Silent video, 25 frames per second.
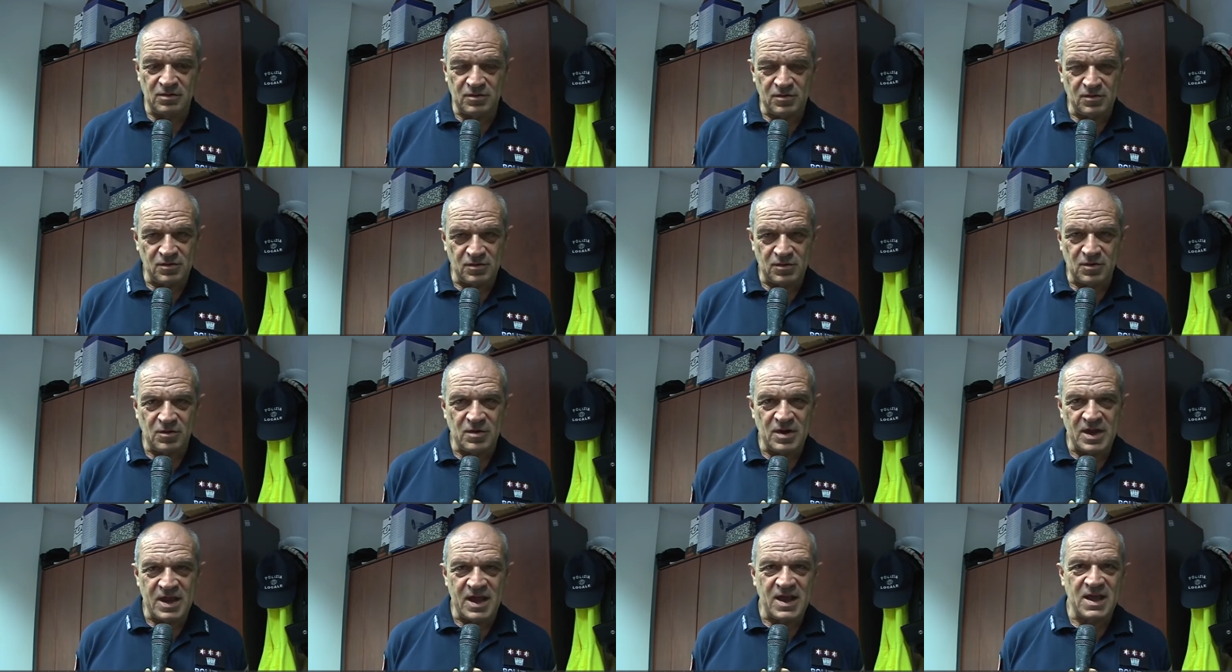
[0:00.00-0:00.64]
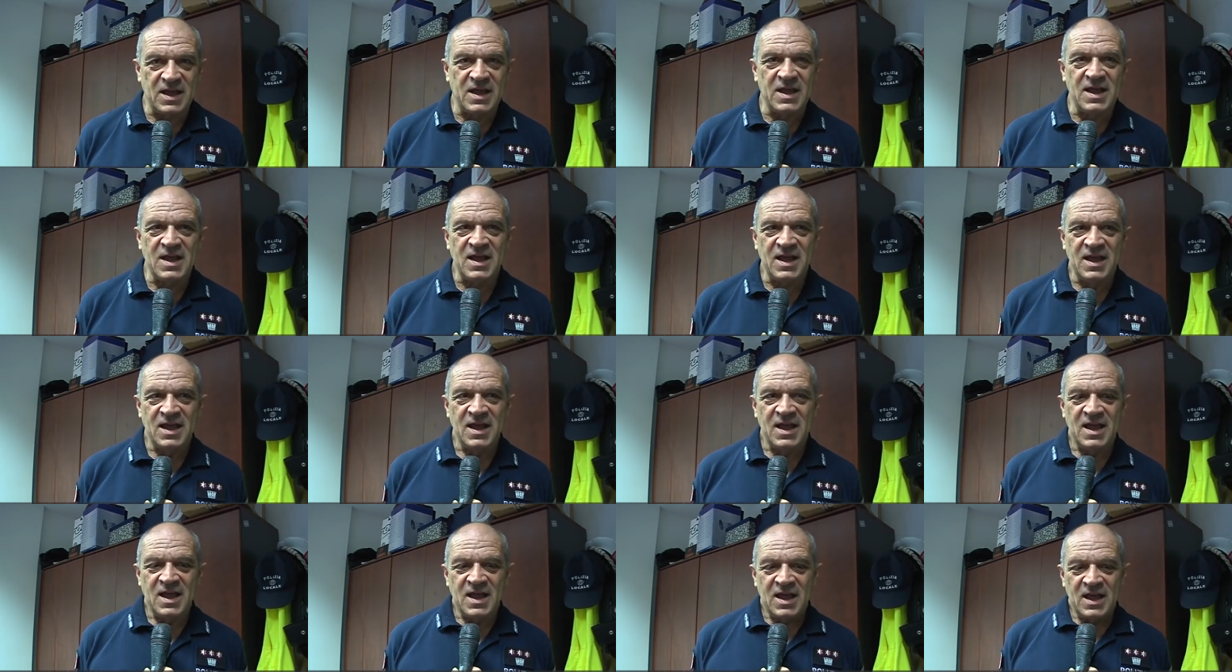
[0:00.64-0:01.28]
con colleghi,
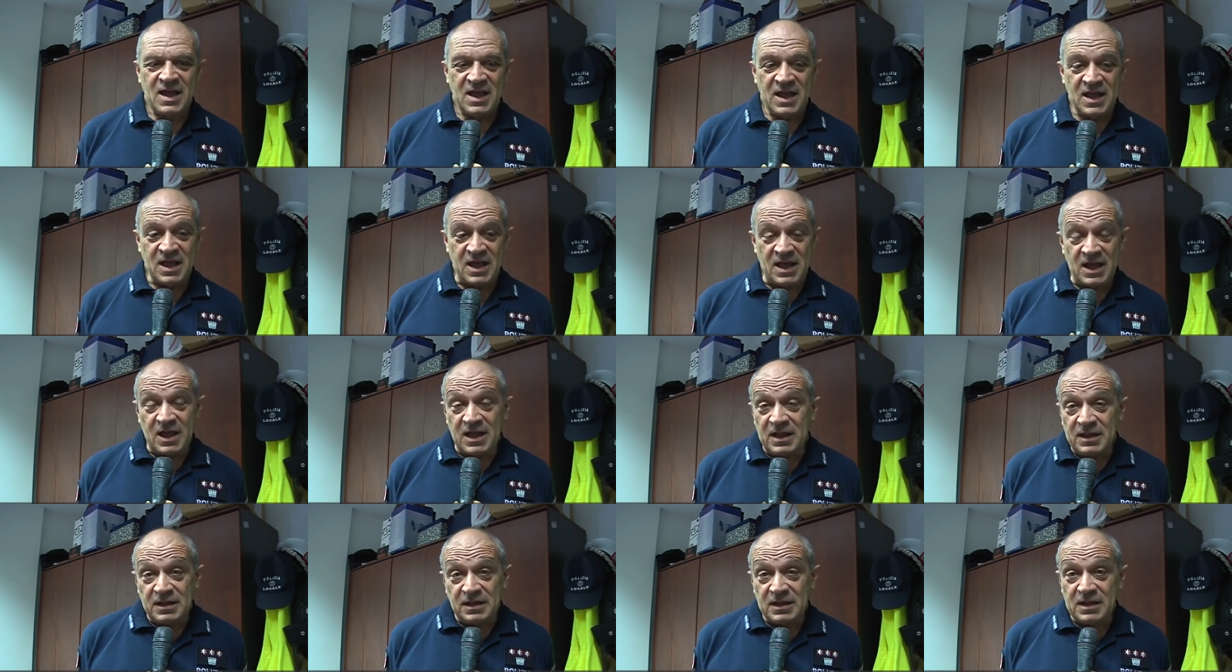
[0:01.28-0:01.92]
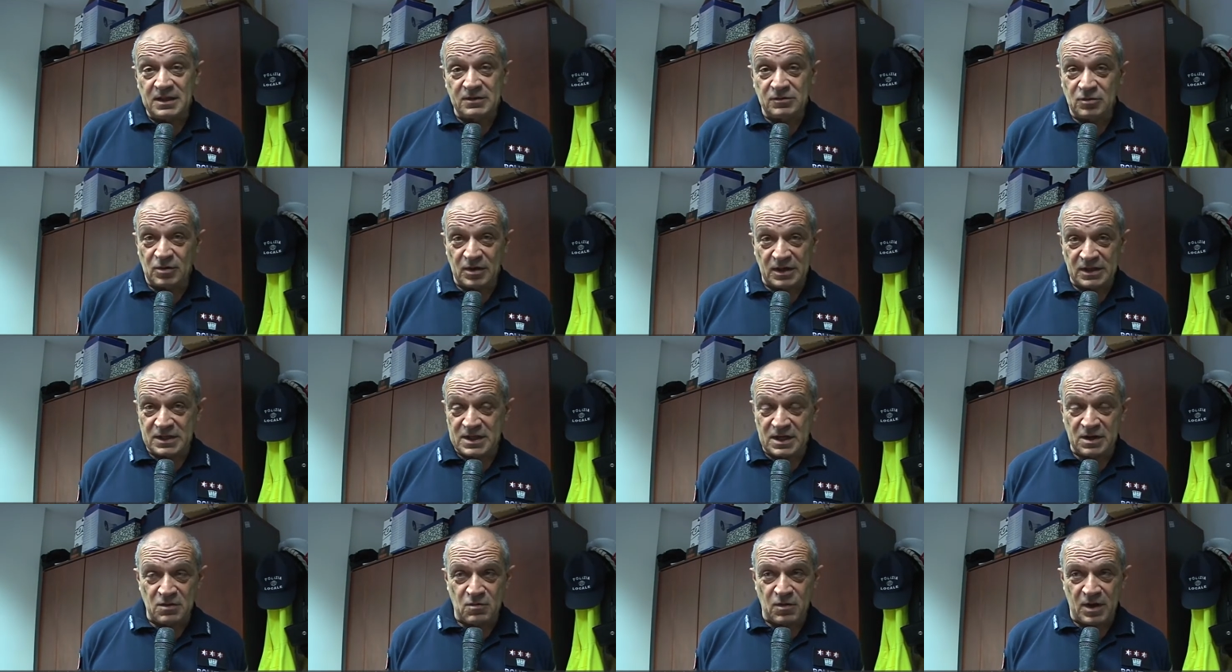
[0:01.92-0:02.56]
nel,
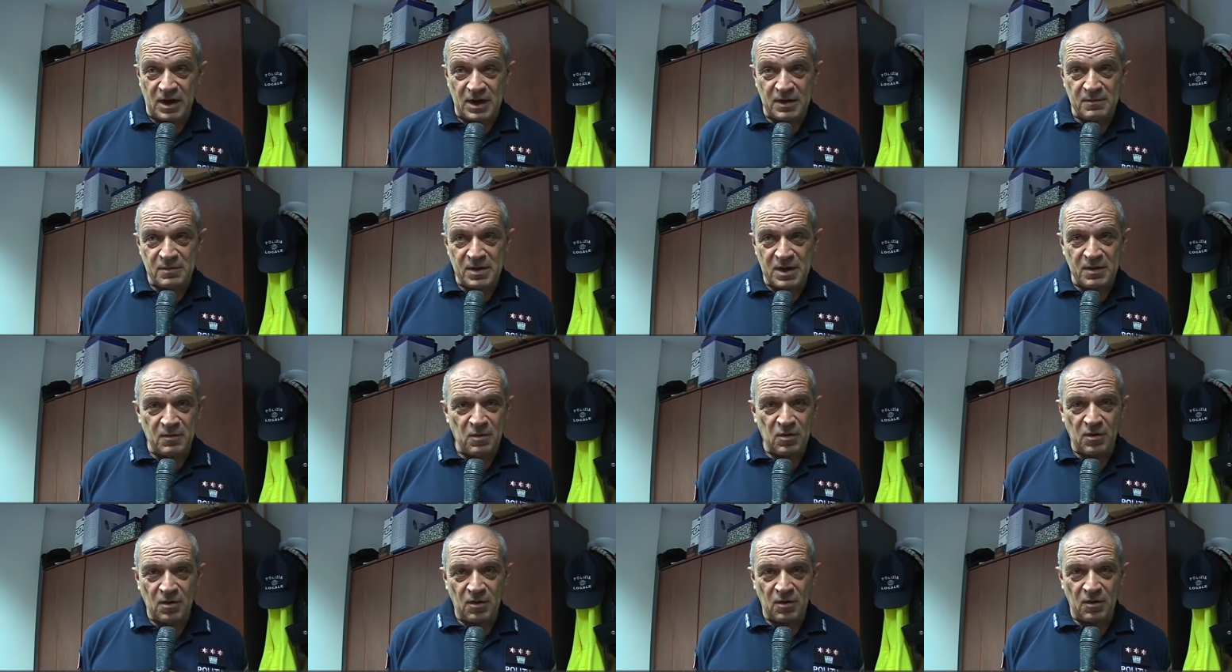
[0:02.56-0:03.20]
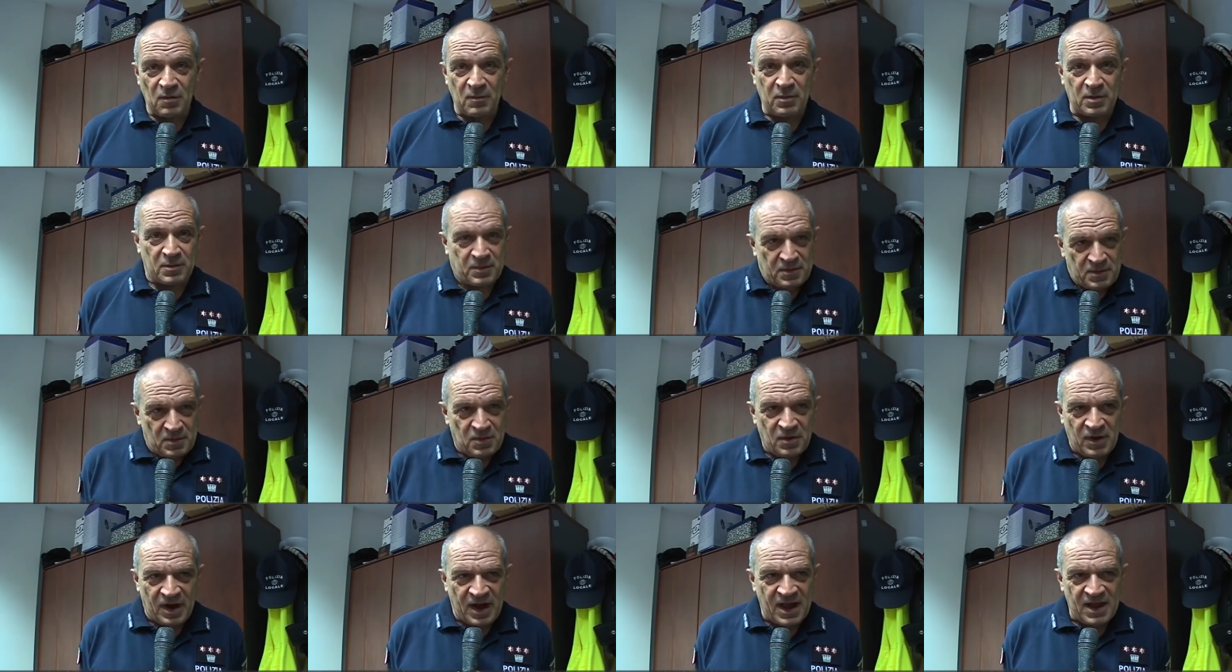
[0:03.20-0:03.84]
durante il quale abbiamo proprio
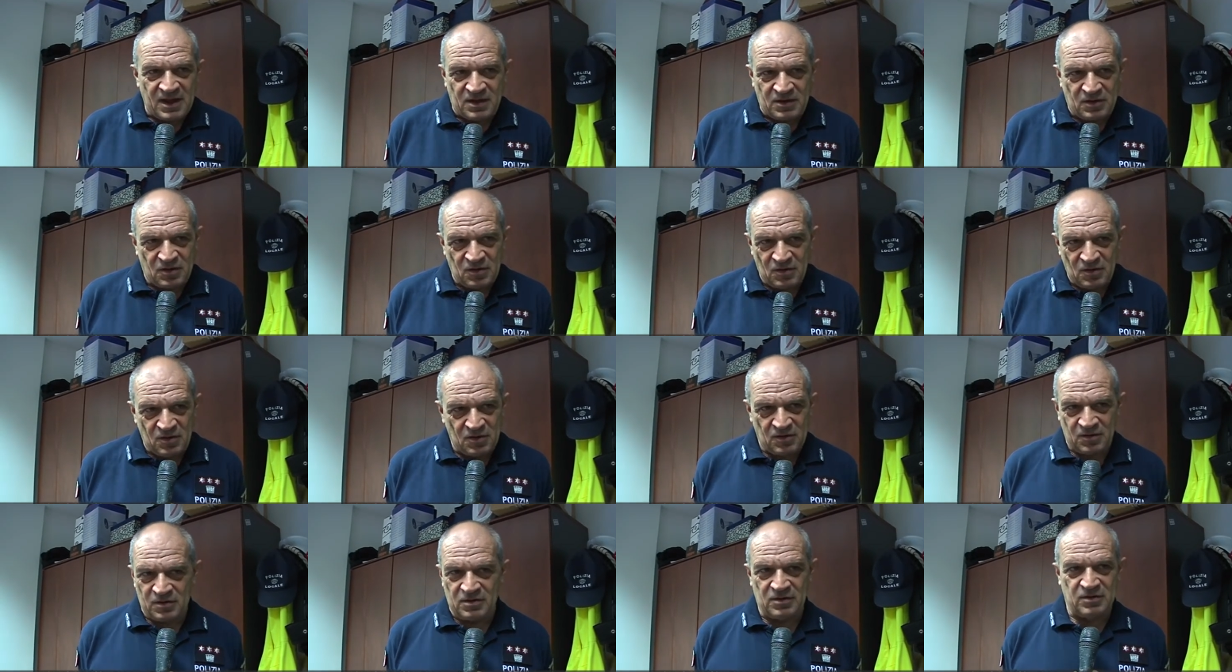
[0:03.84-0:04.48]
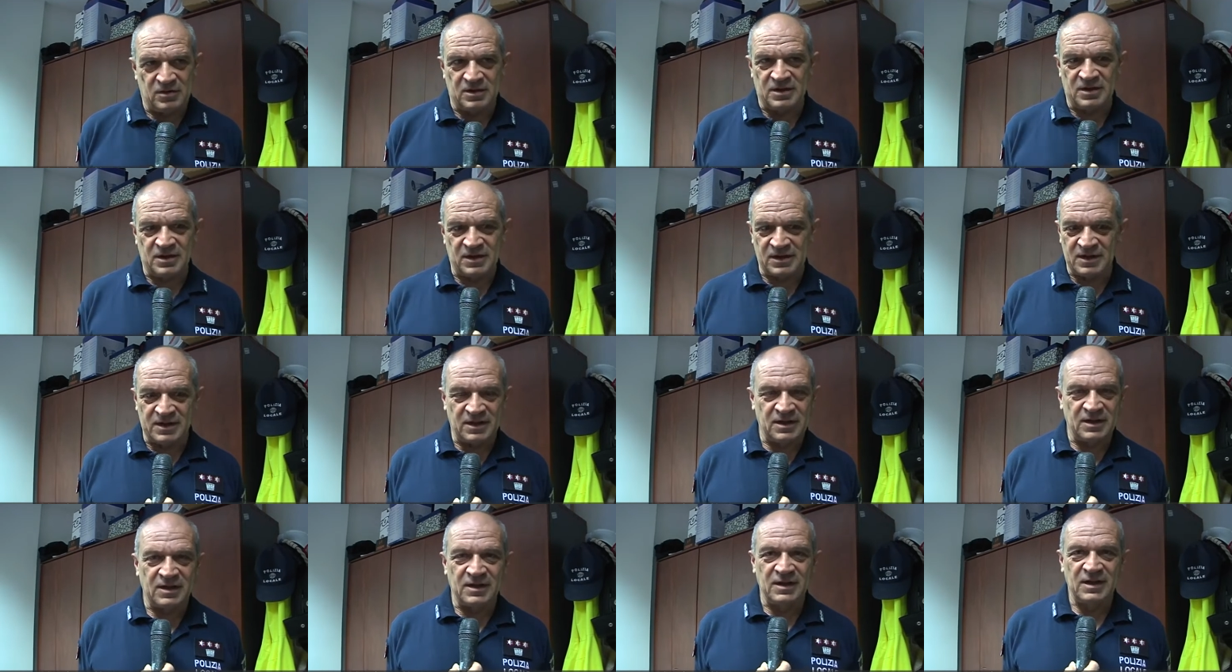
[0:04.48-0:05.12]
orecchio
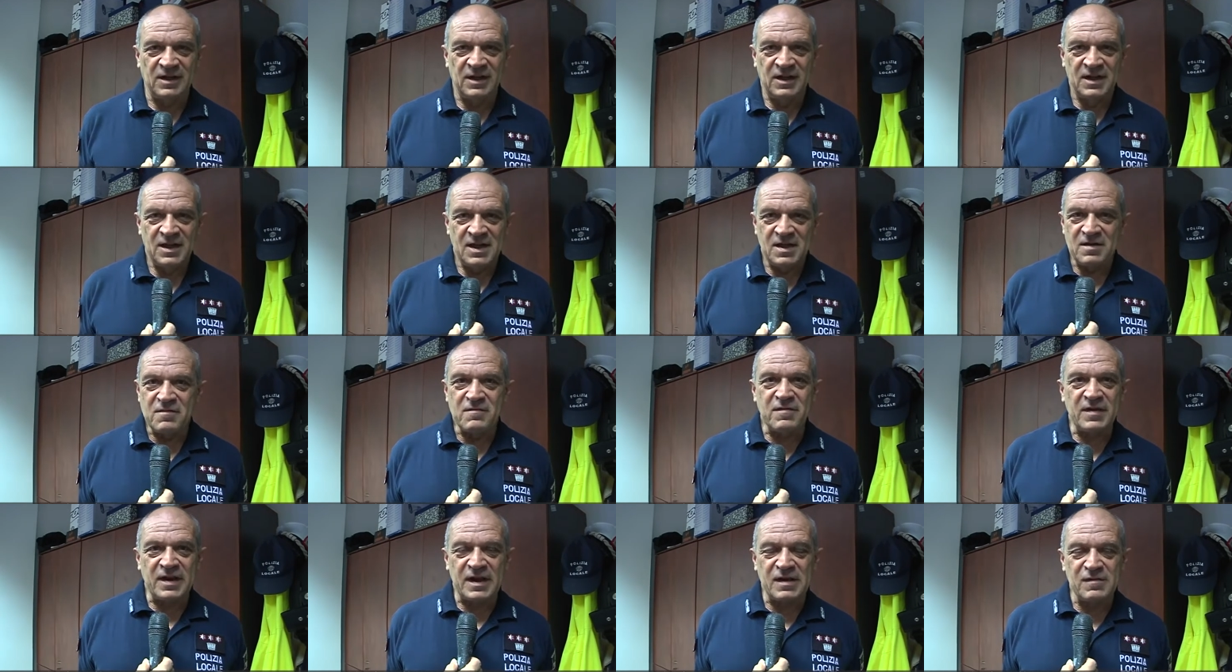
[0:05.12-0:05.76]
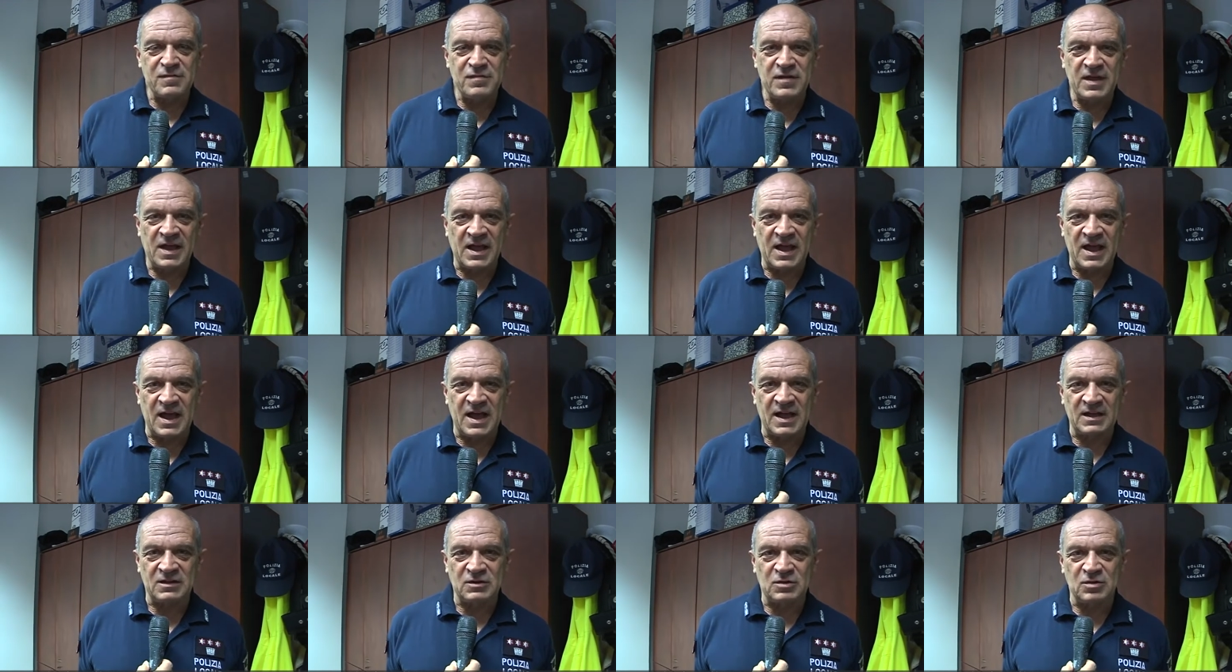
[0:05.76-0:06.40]
eh,
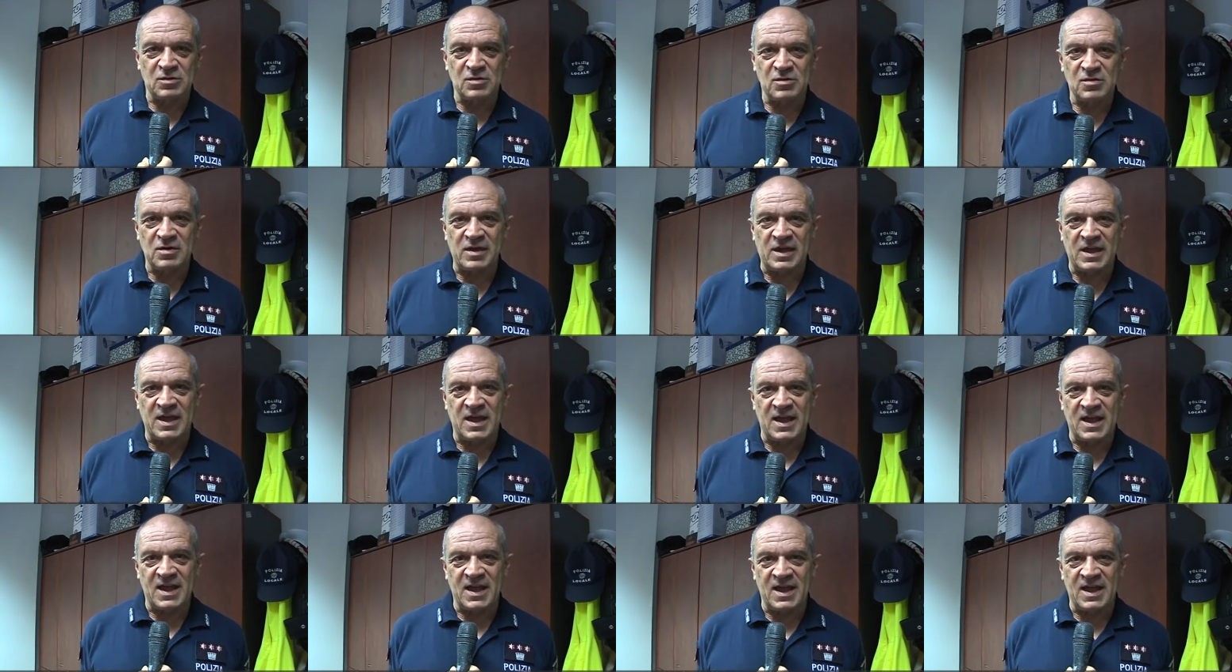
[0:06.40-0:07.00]
verificato che